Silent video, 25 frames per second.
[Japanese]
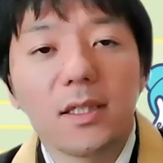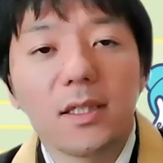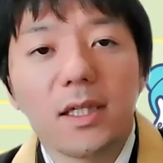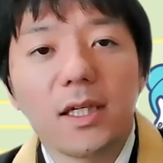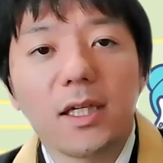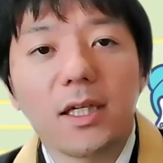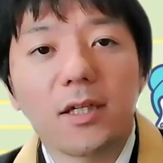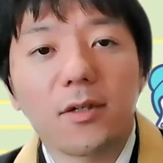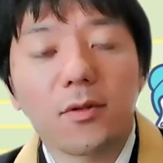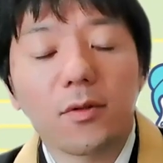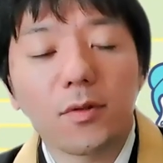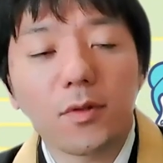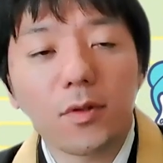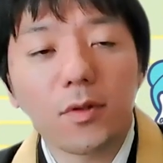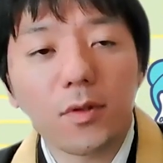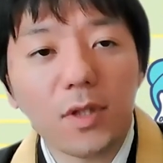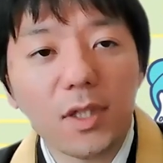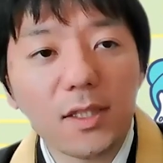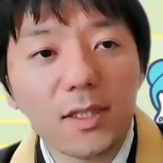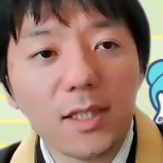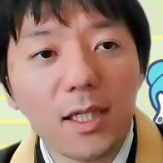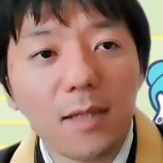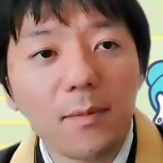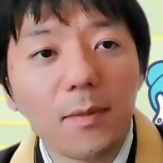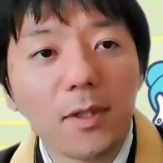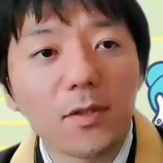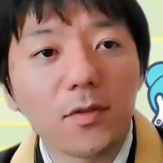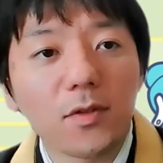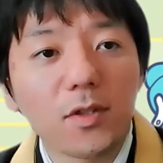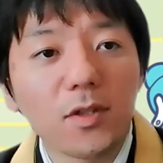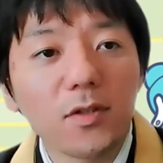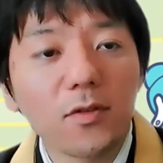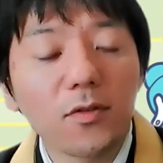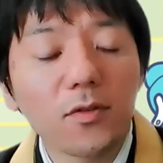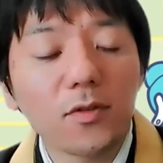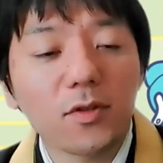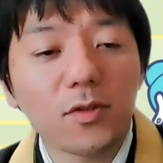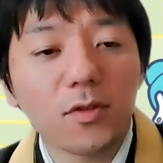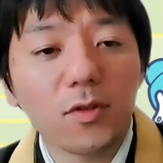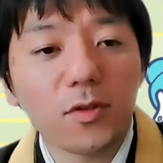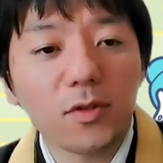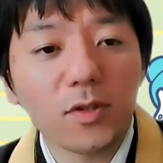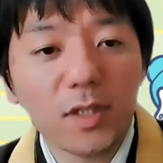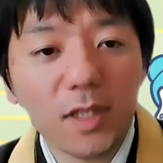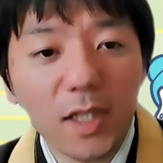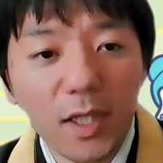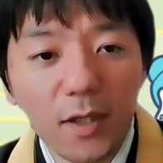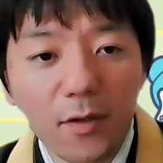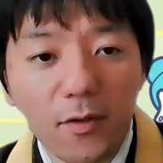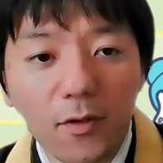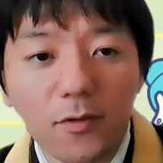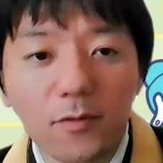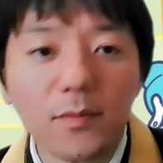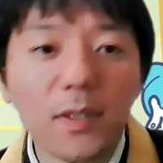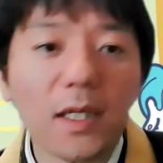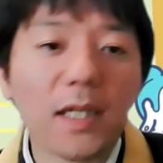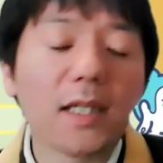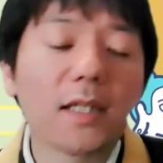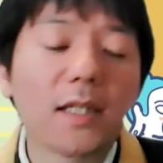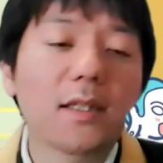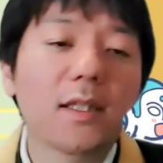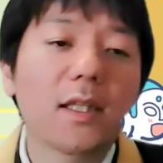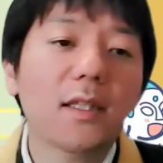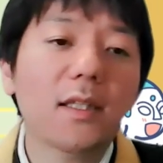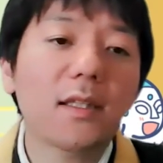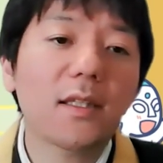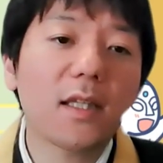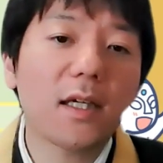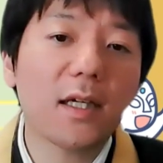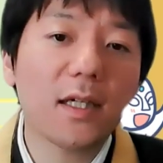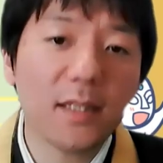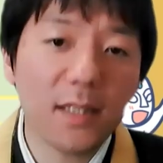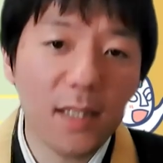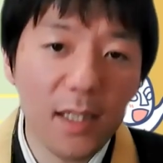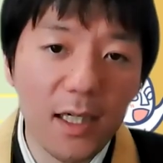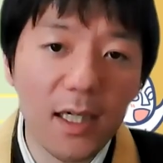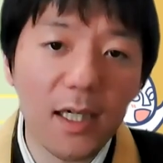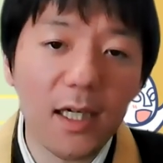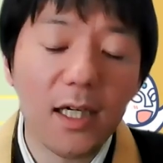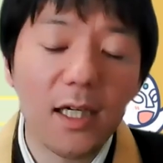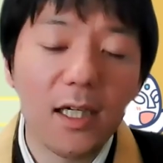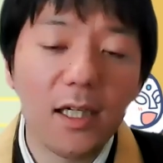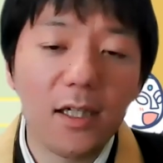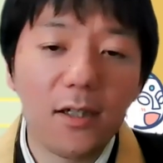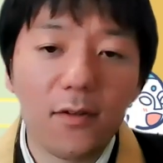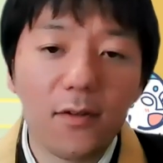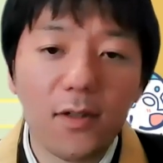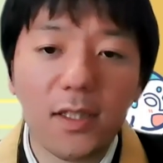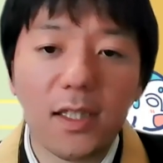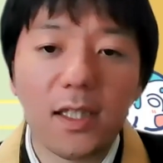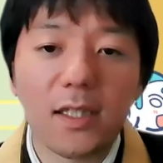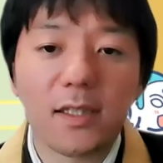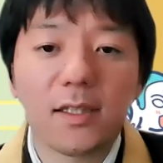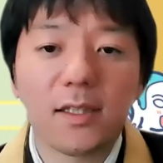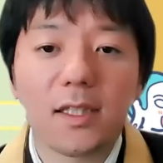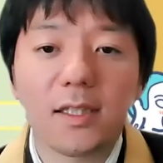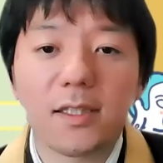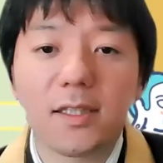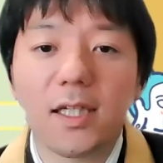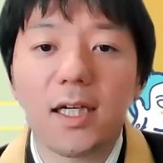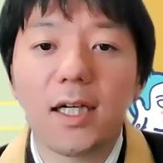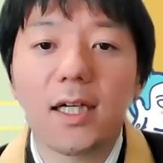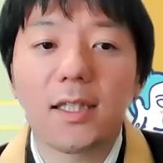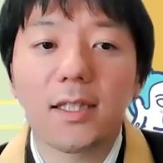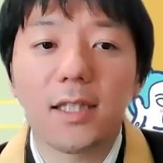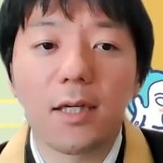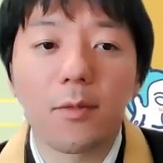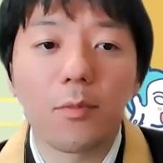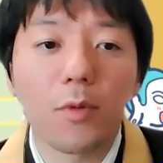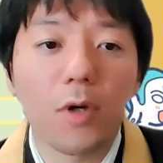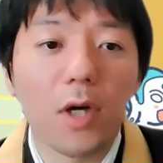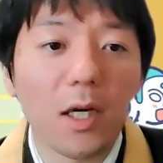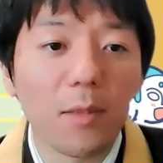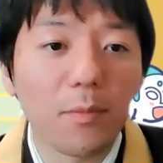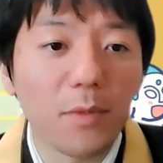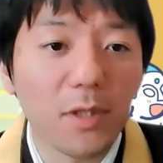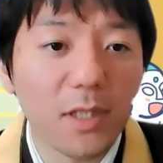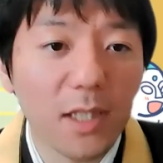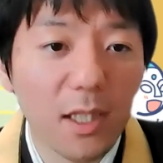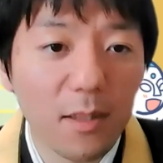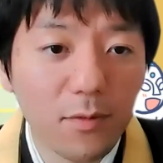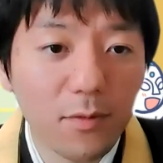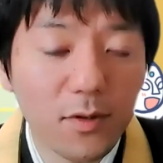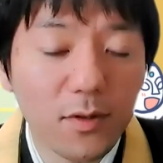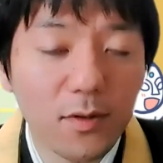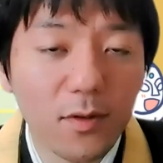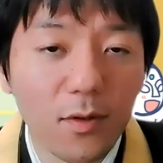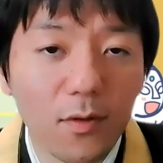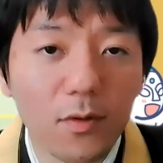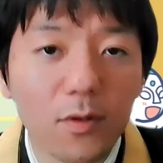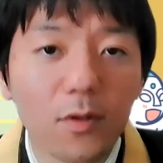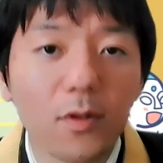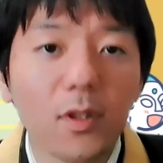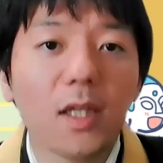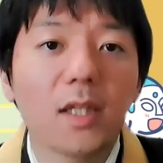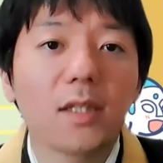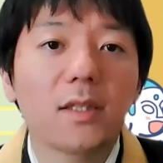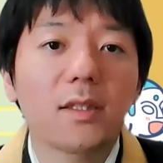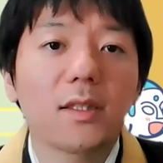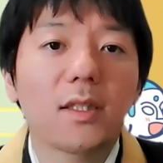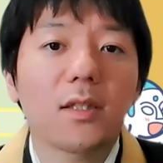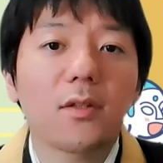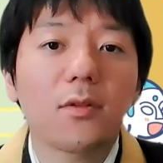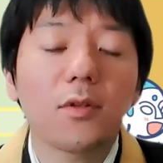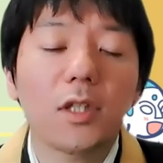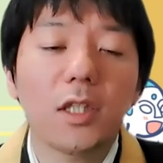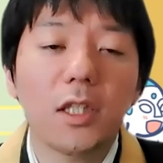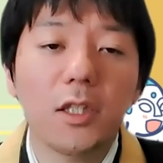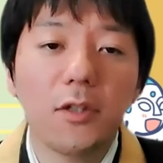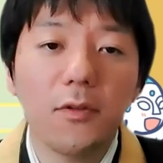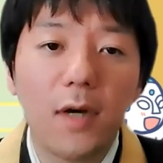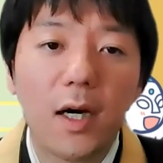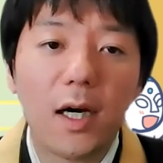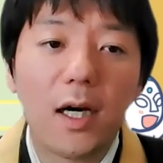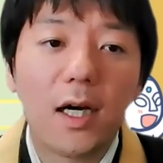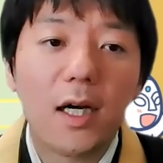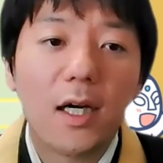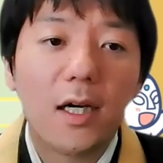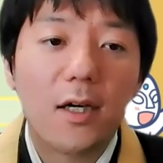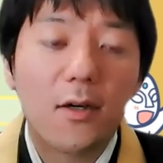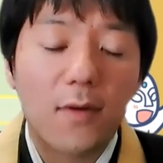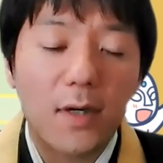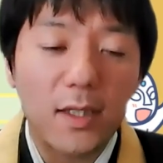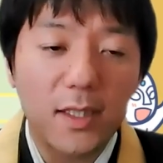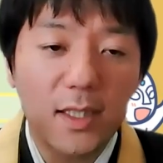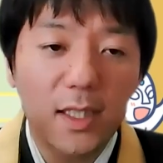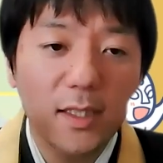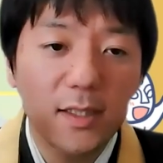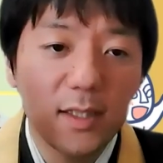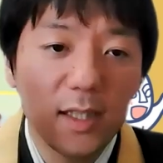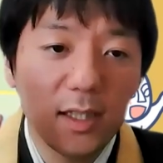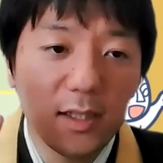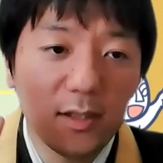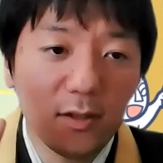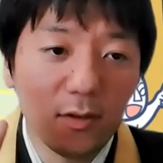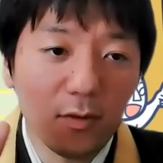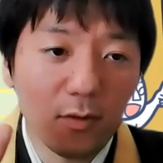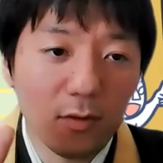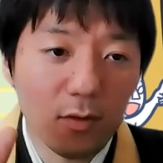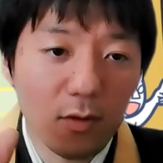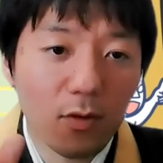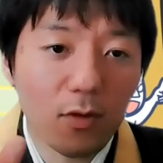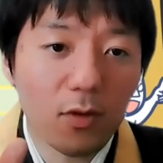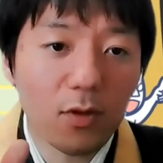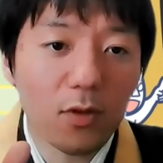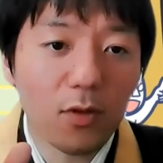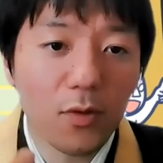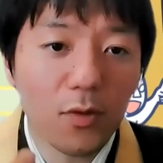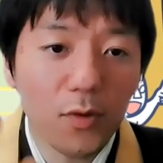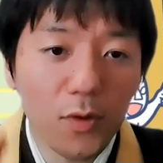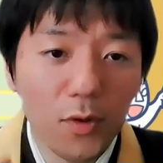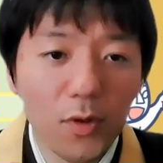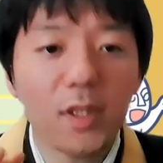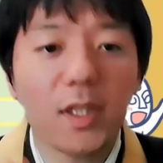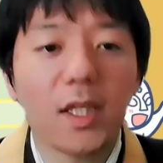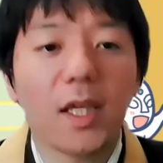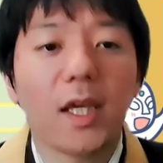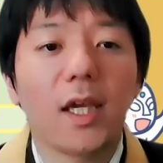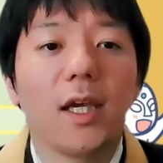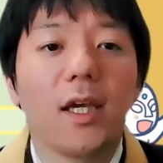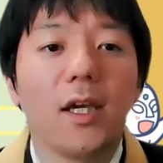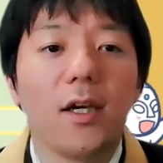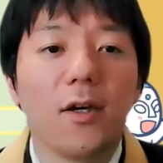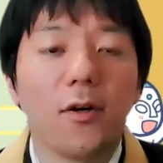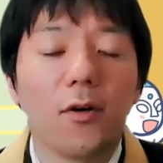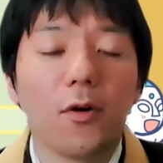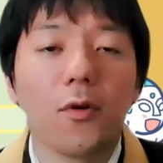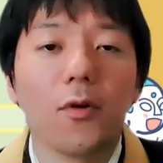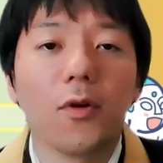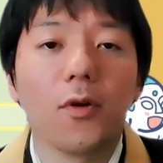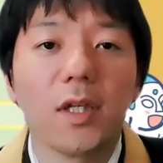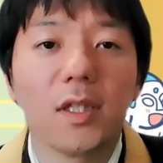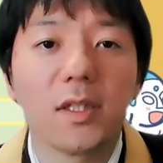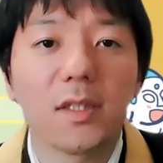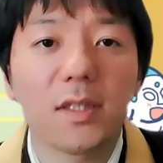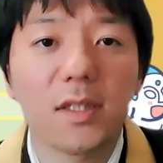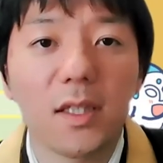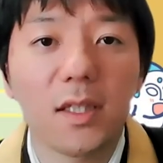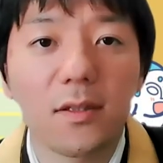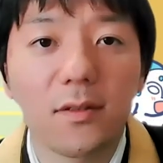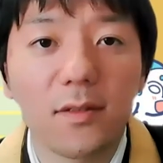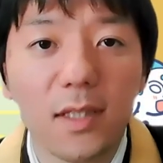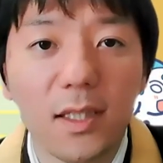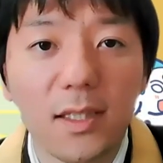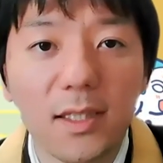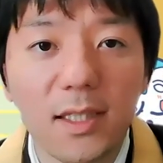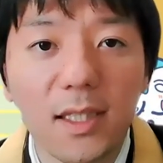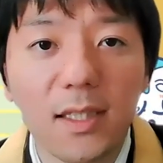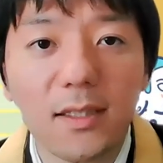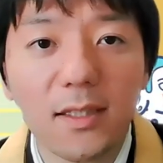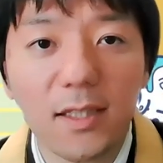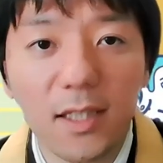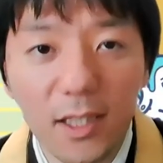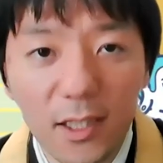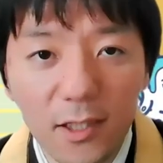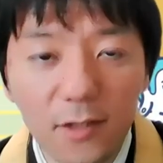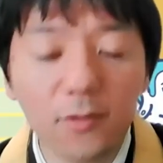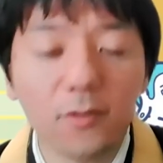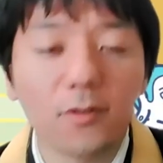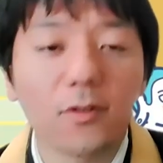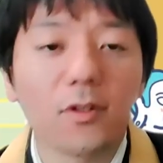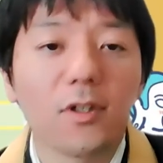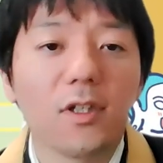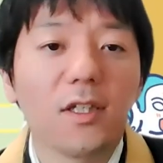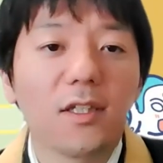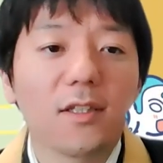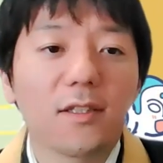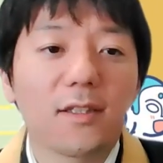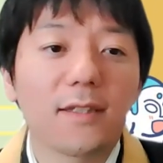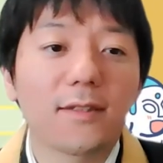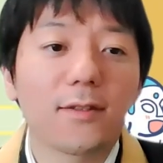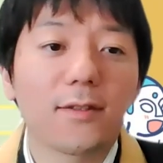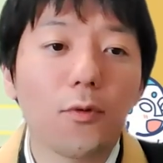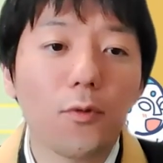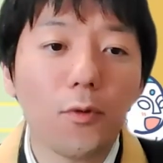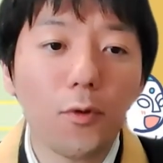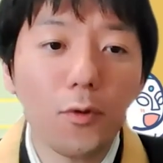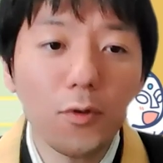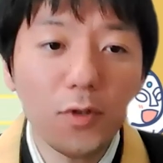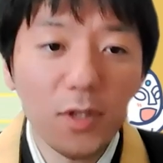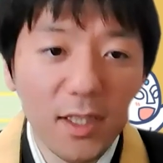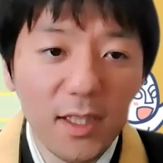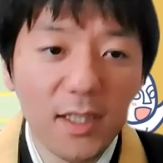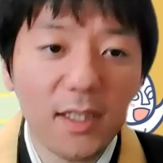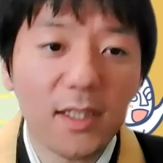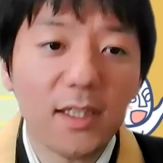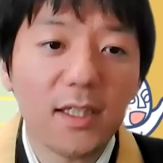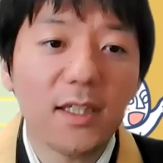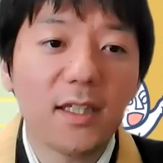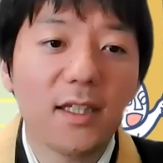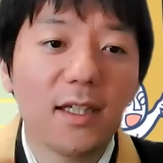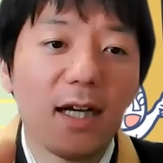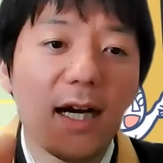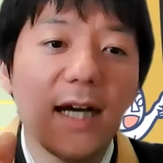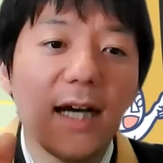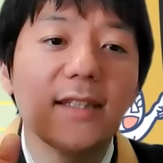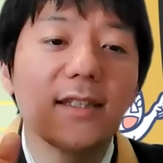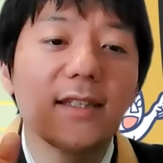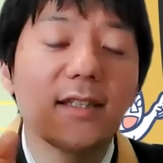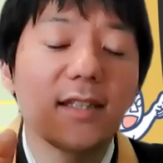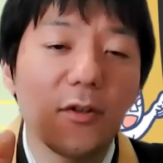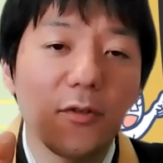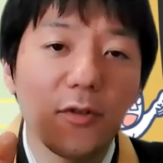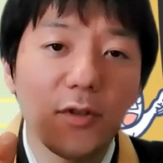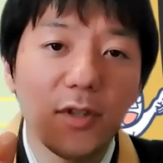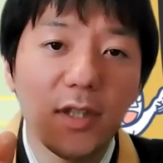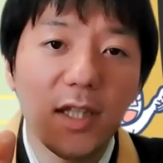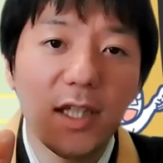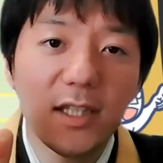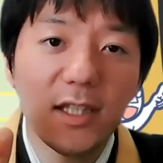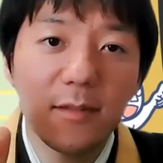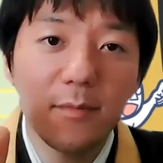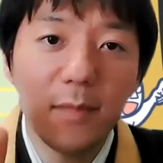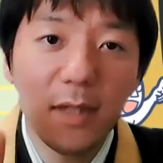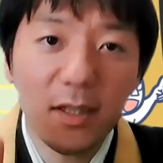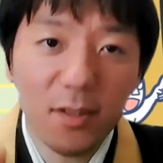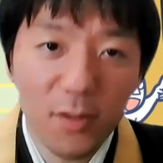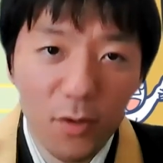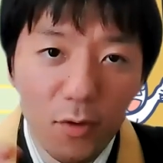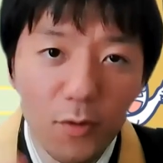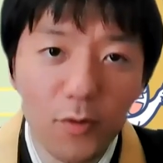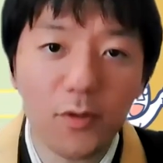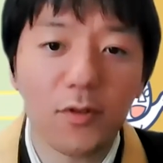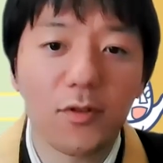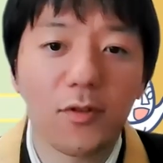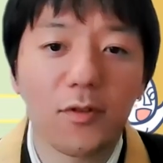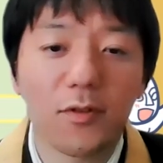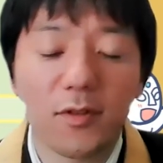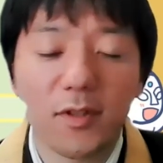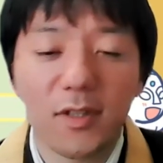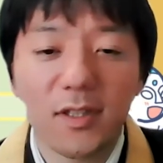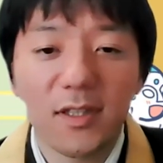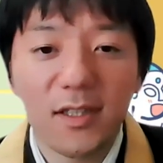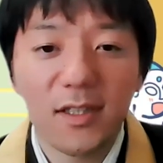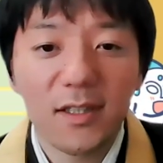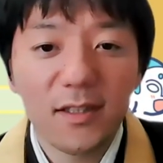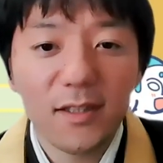えー、仏様の命としてお生まれになった方が、私たちが南無阿弥陀仏とお唱えしたときには、私たちのところに届いて応援してくださっているで。そこに感謝をいたしましょうということ。